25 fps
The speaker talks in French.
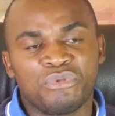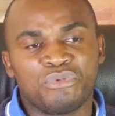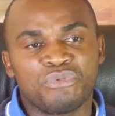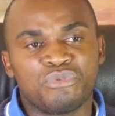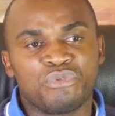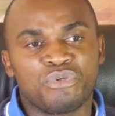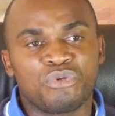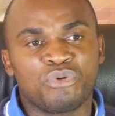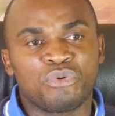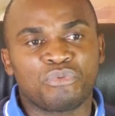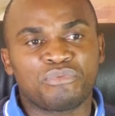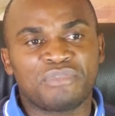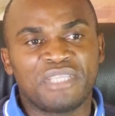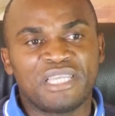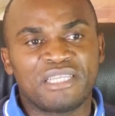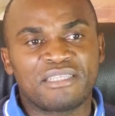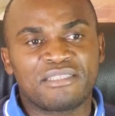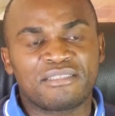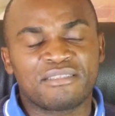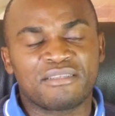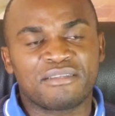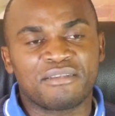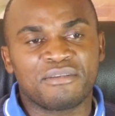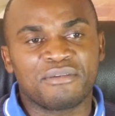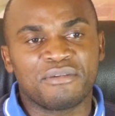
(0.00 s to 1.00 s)
du,
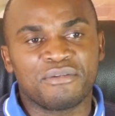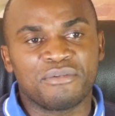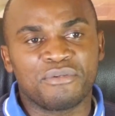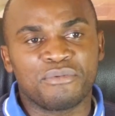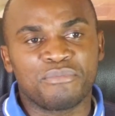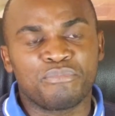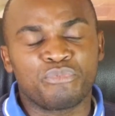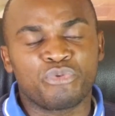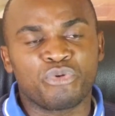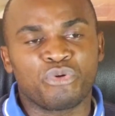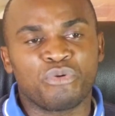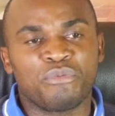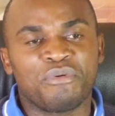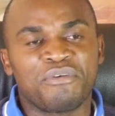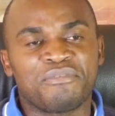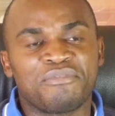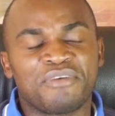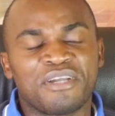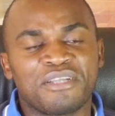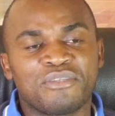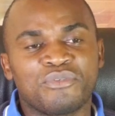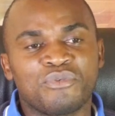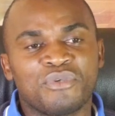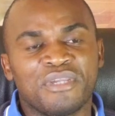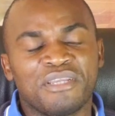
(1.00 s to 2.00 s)
contexte euh, purement
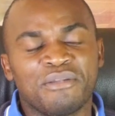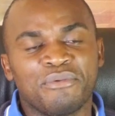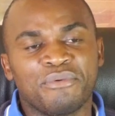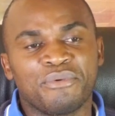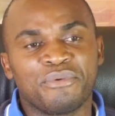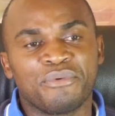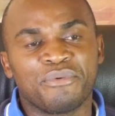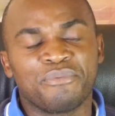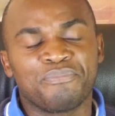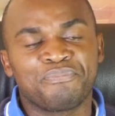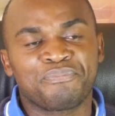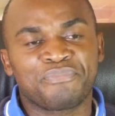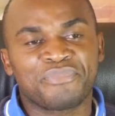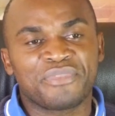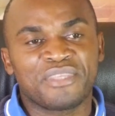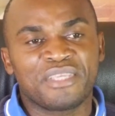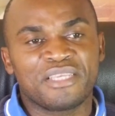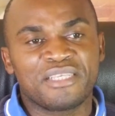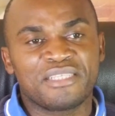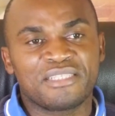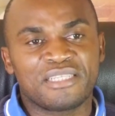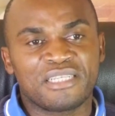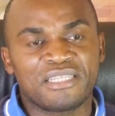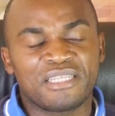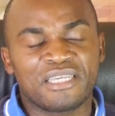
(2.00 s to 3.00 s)
factuel que
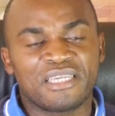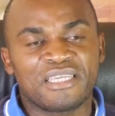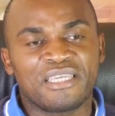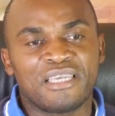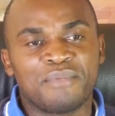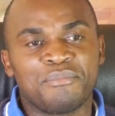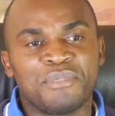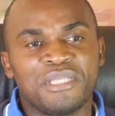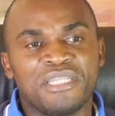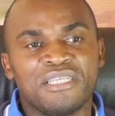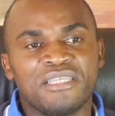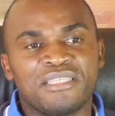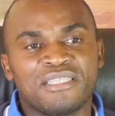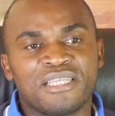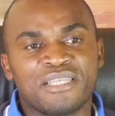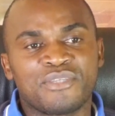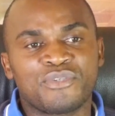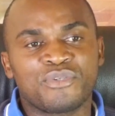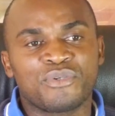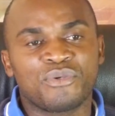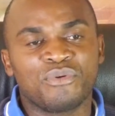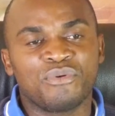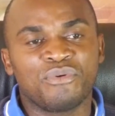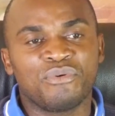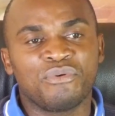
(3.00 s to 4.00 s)
cette
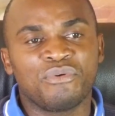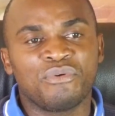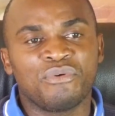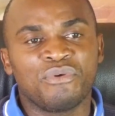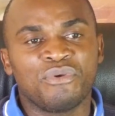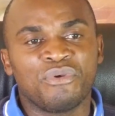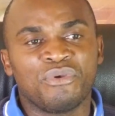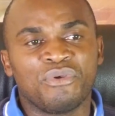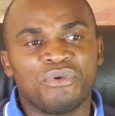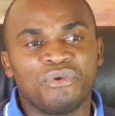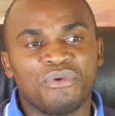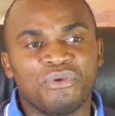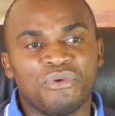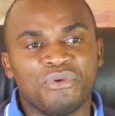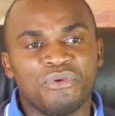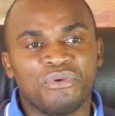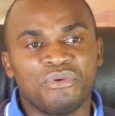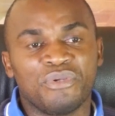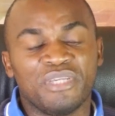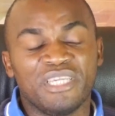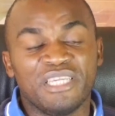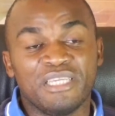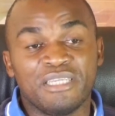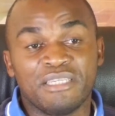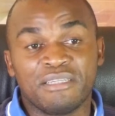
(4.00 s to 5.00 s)
réhabilitation euh,
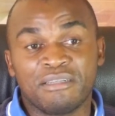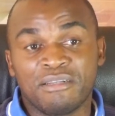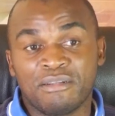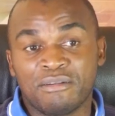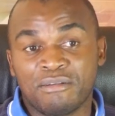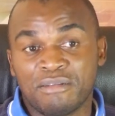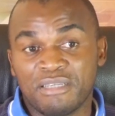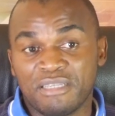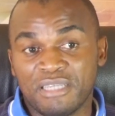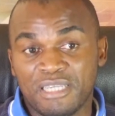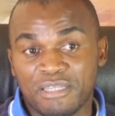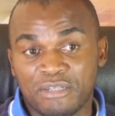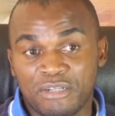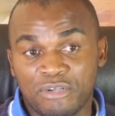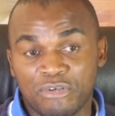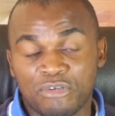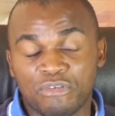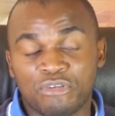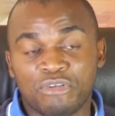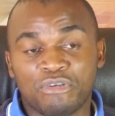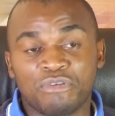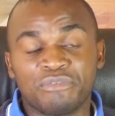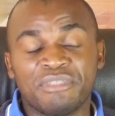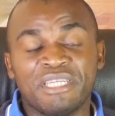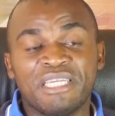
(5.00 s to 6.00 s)
est et
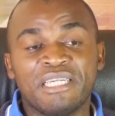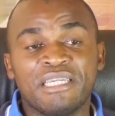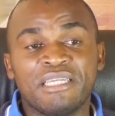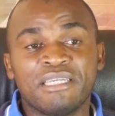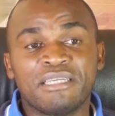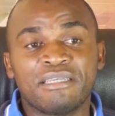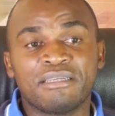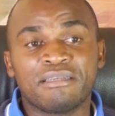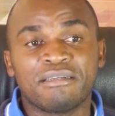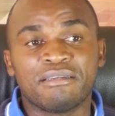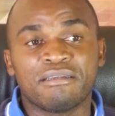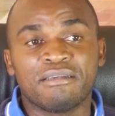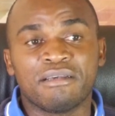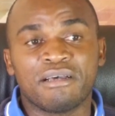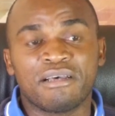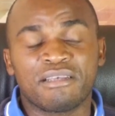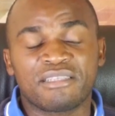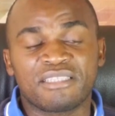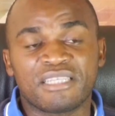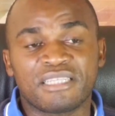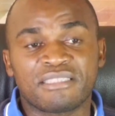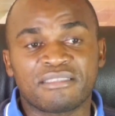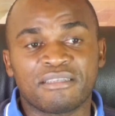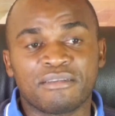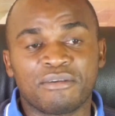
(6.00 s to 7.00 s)
reconnaît un
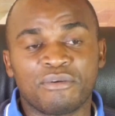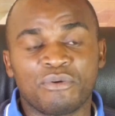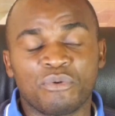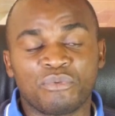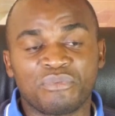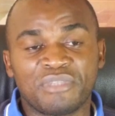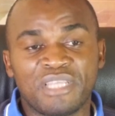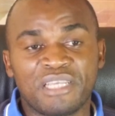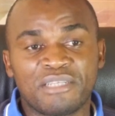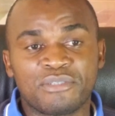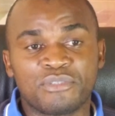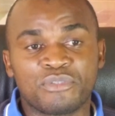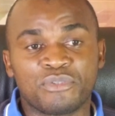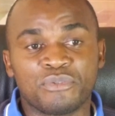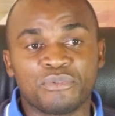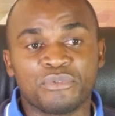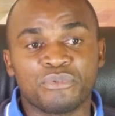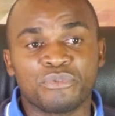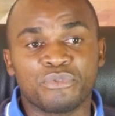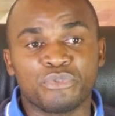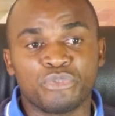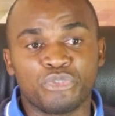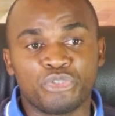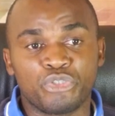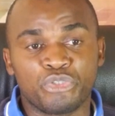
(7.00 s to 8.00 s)
certain contexte
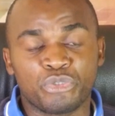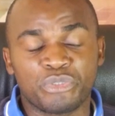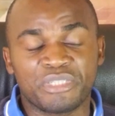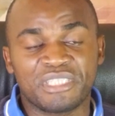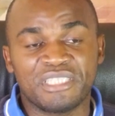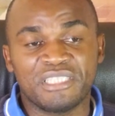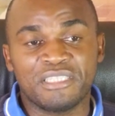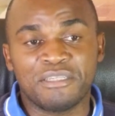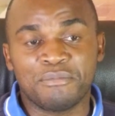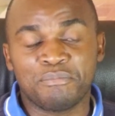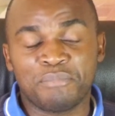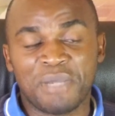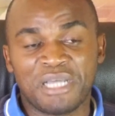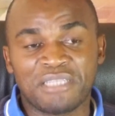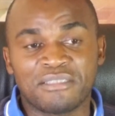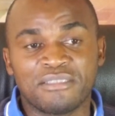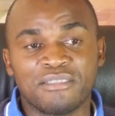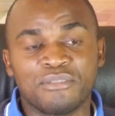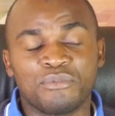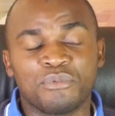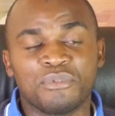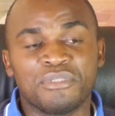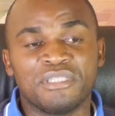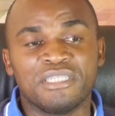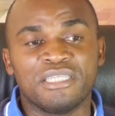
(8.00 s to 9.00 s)
juridique
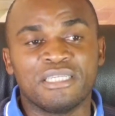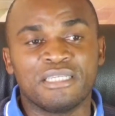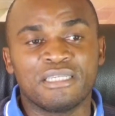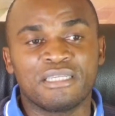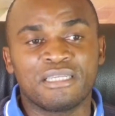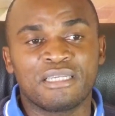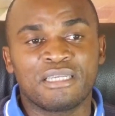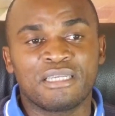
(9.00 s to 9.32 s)
particulier,